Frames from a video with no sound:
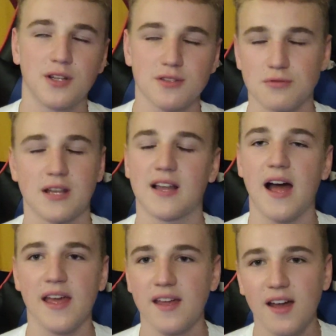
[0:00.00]
oder so oder
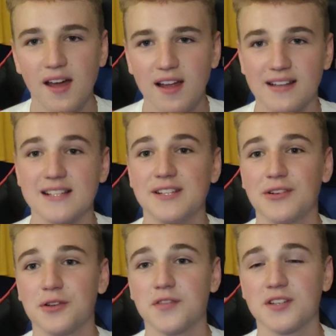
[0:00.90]
drei. Dass
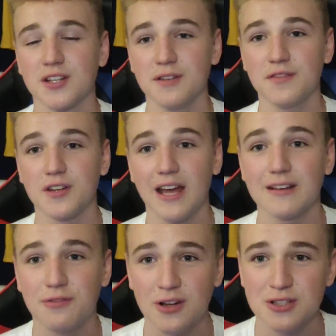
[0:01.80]
Lewandowski trifft, er
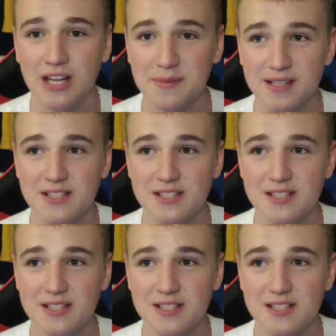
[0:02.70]
hatte vorher schon